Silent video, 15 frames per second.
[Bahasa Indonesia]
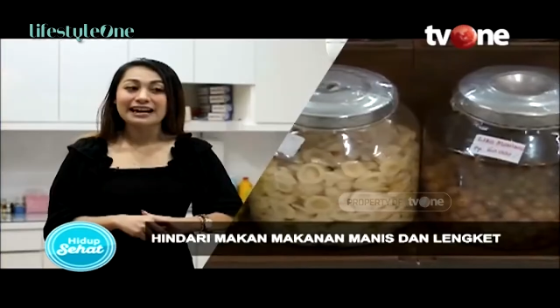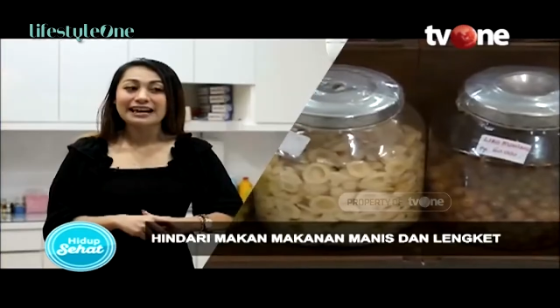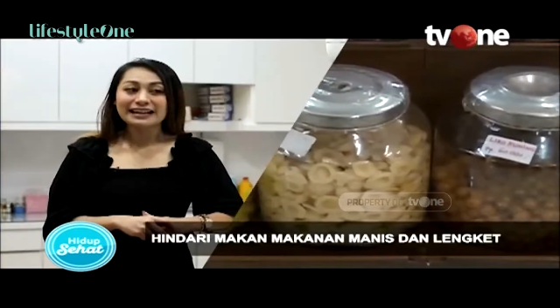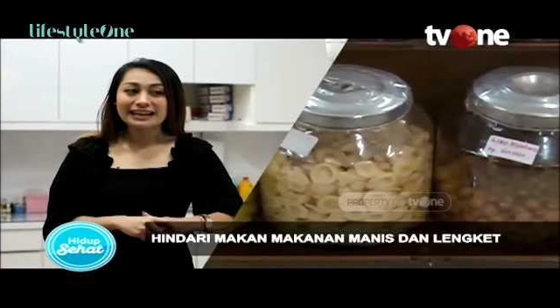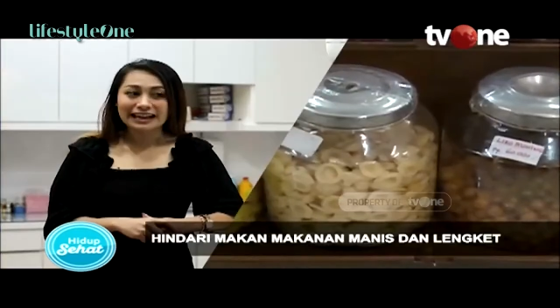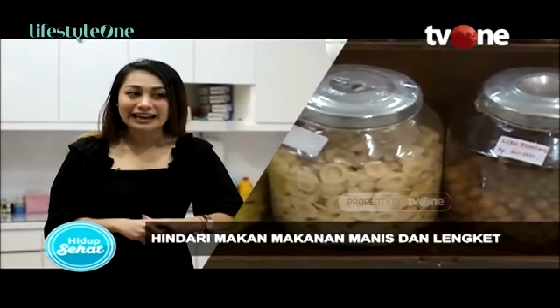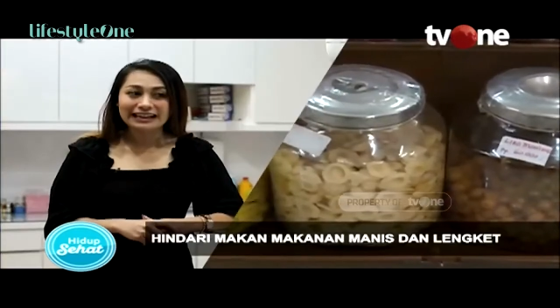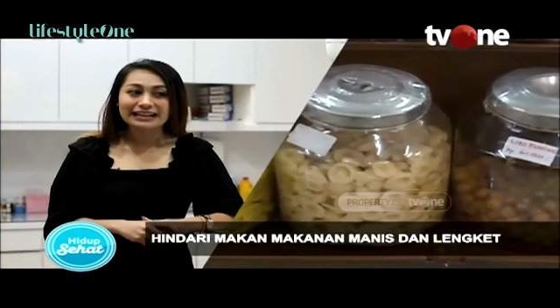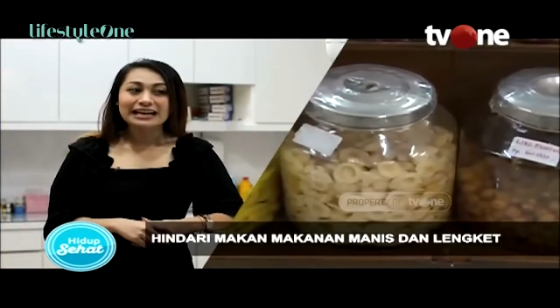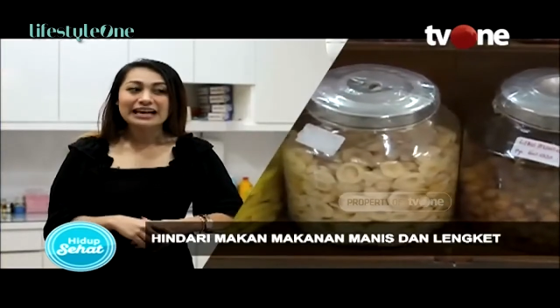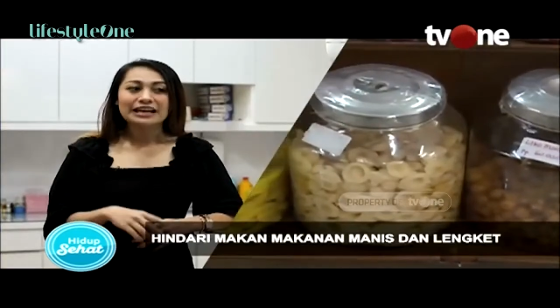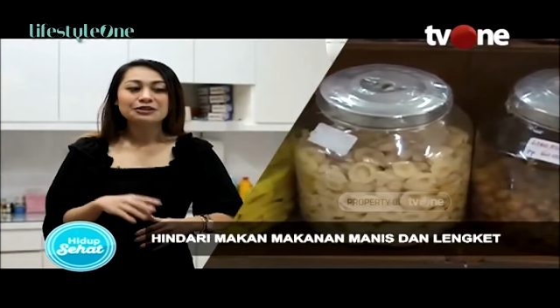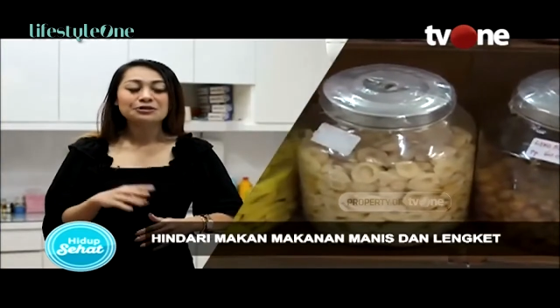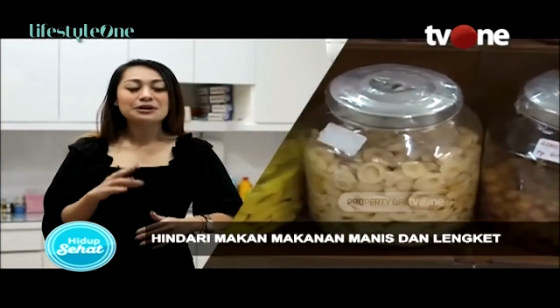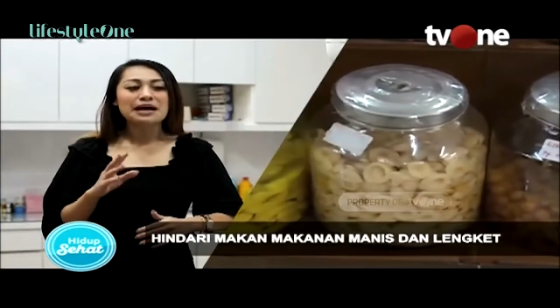lengket
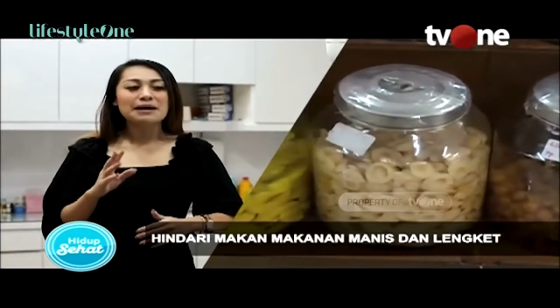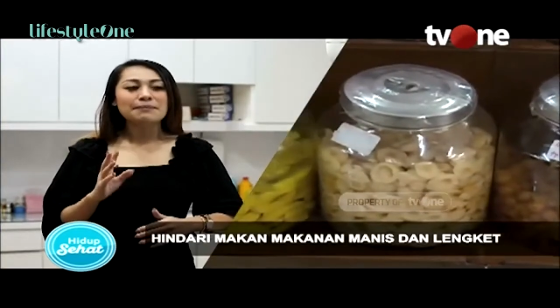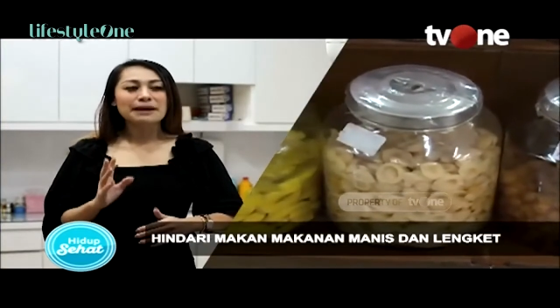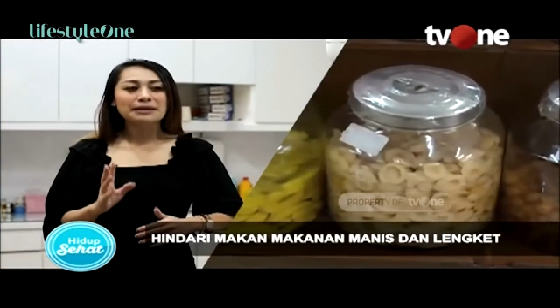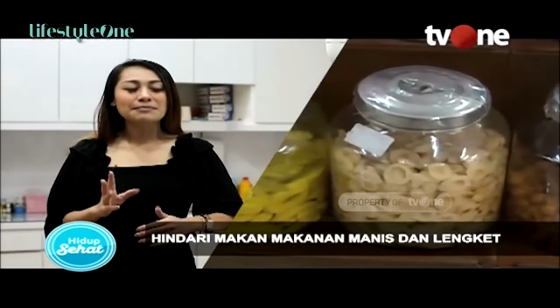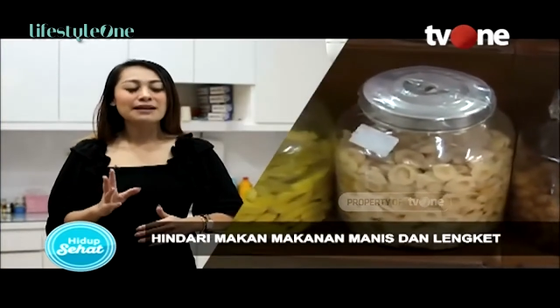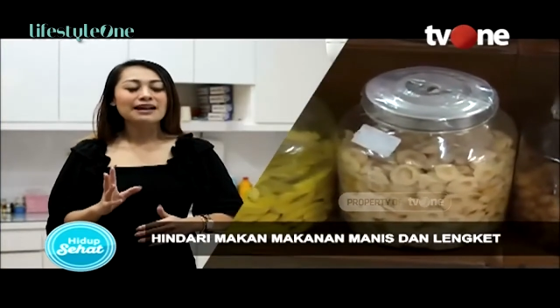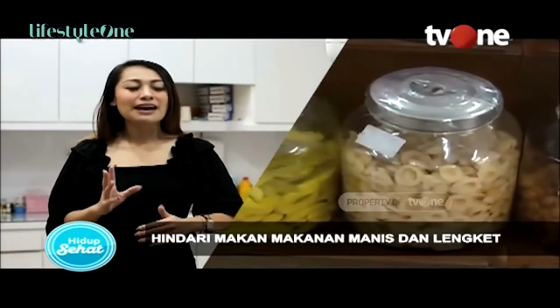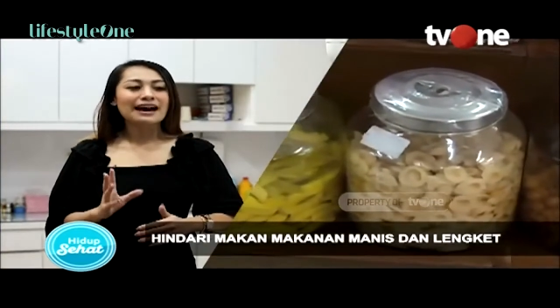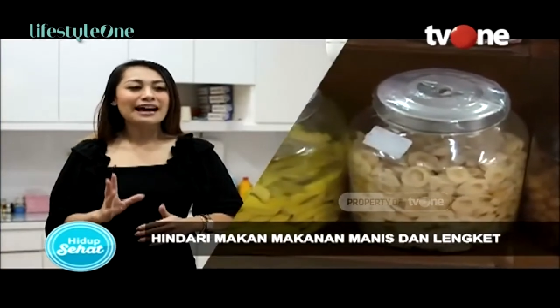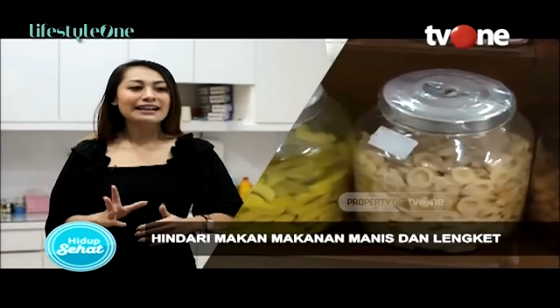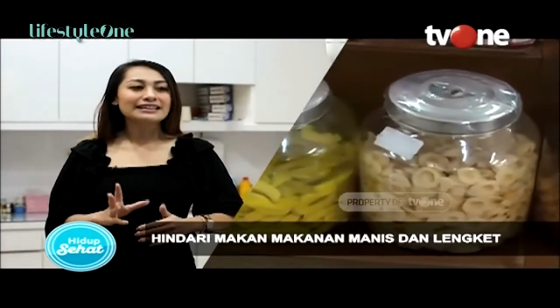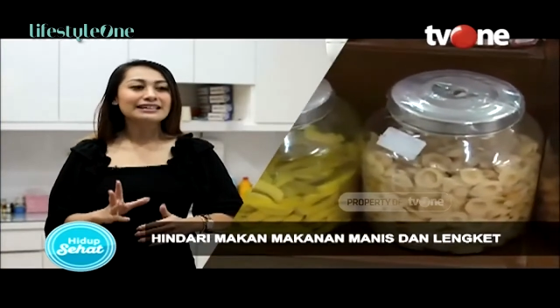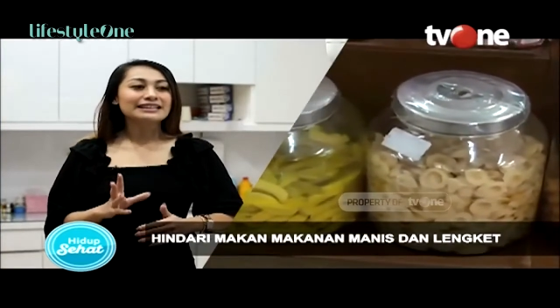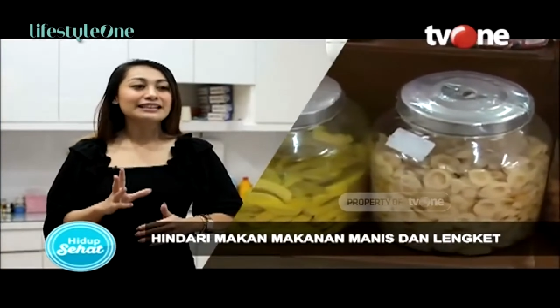itu dapat
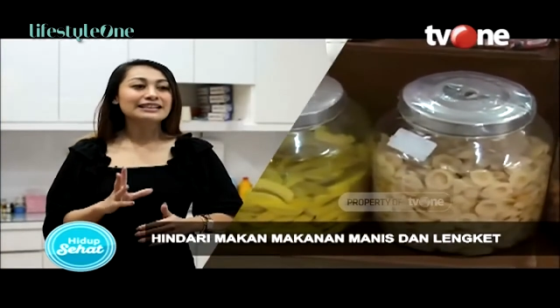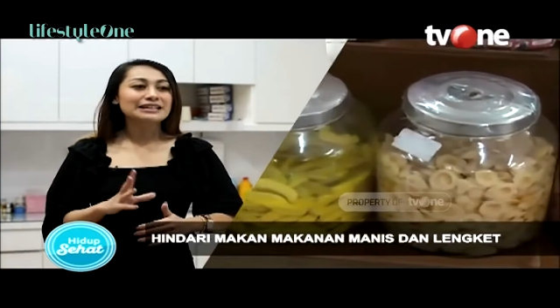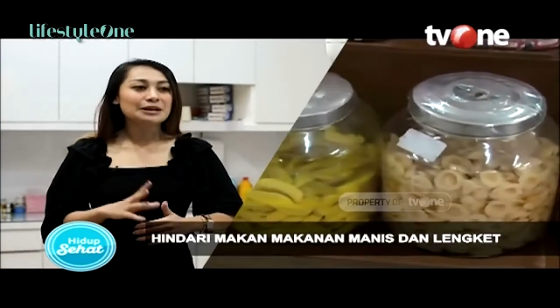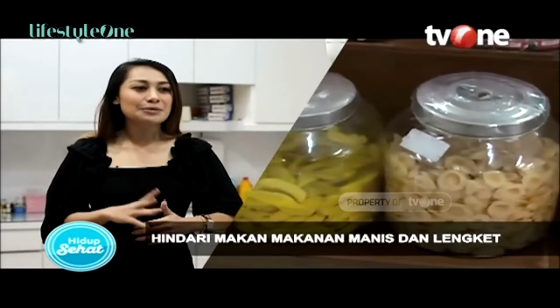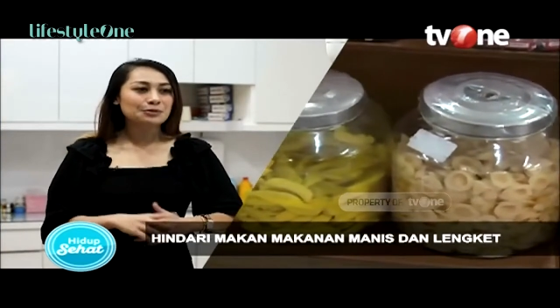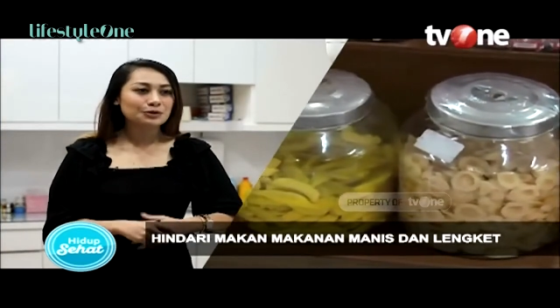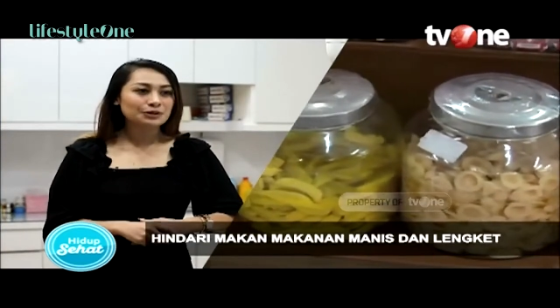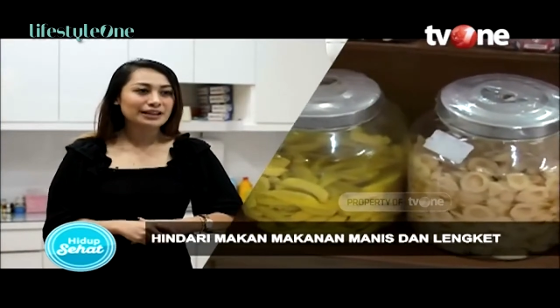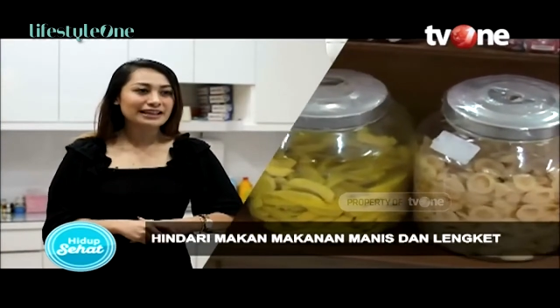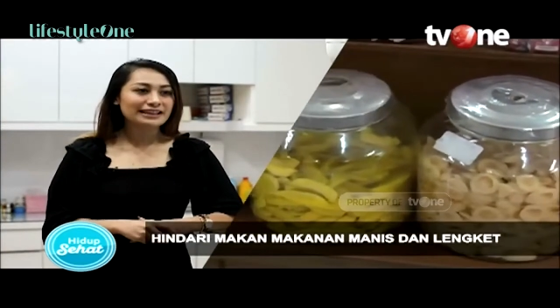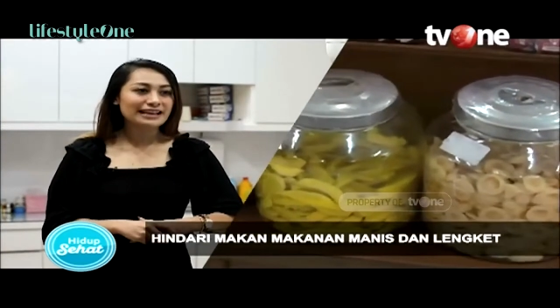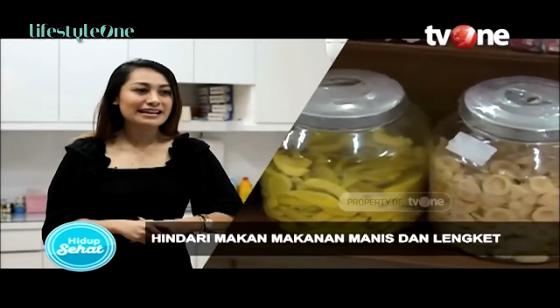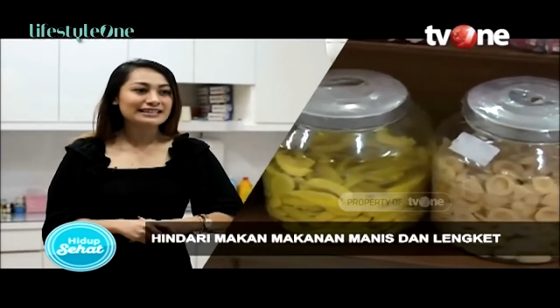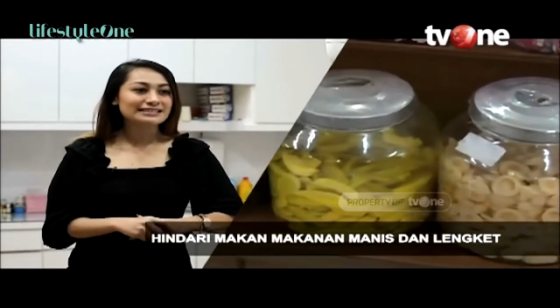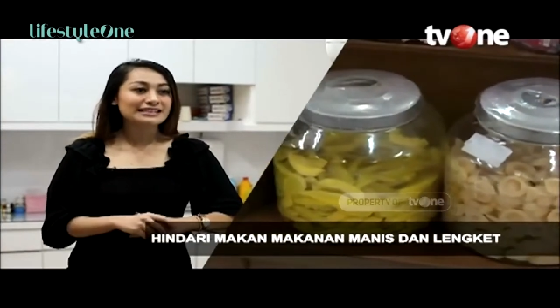melekat di gigi dan mulut
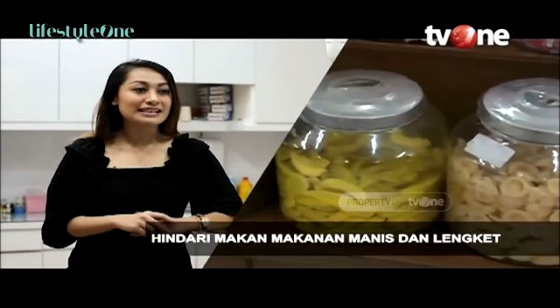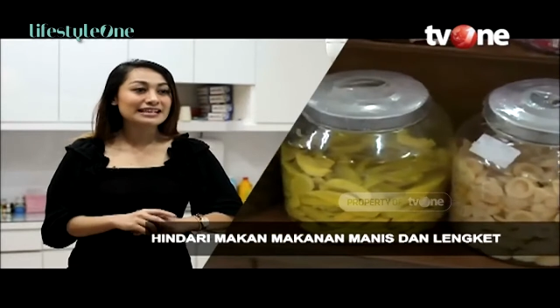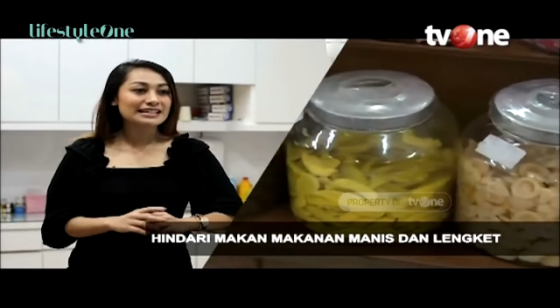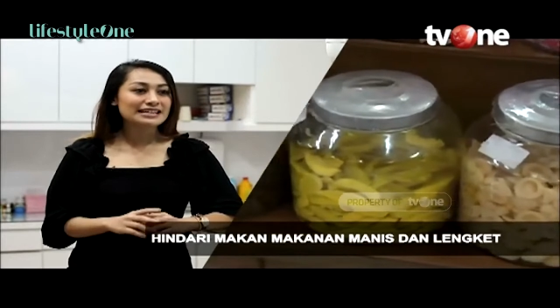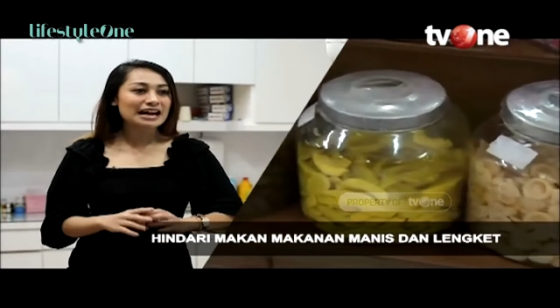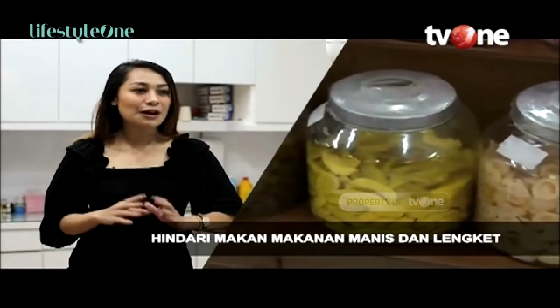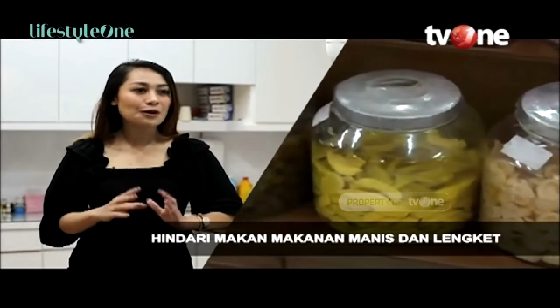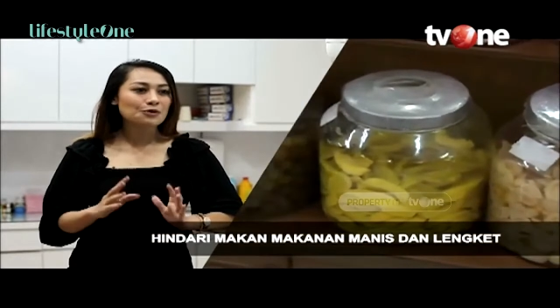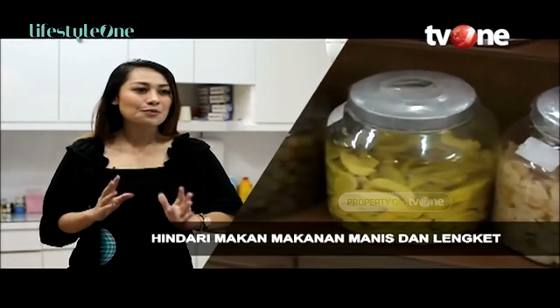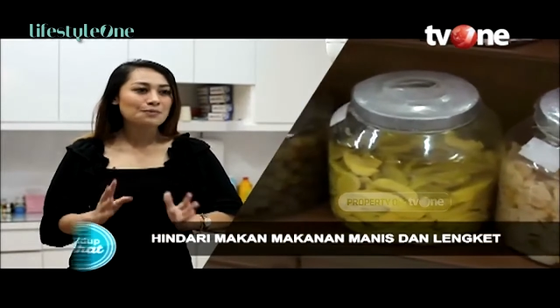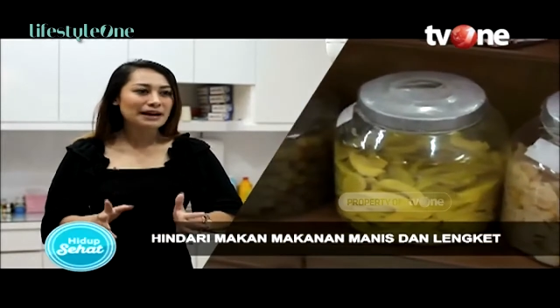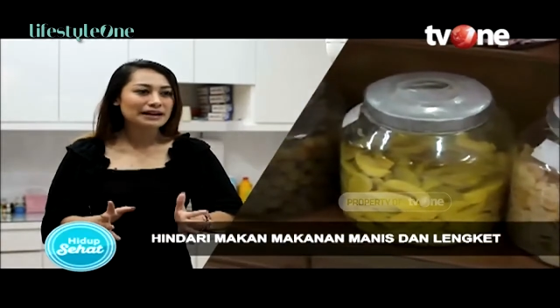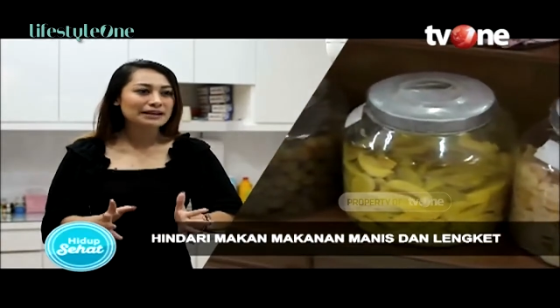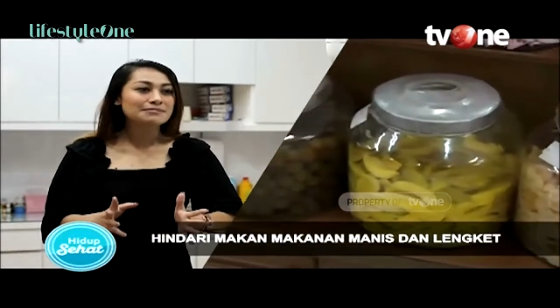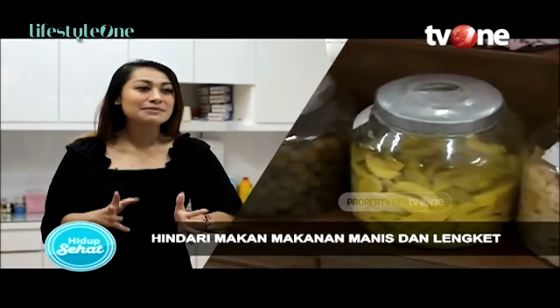kita sehingga kuman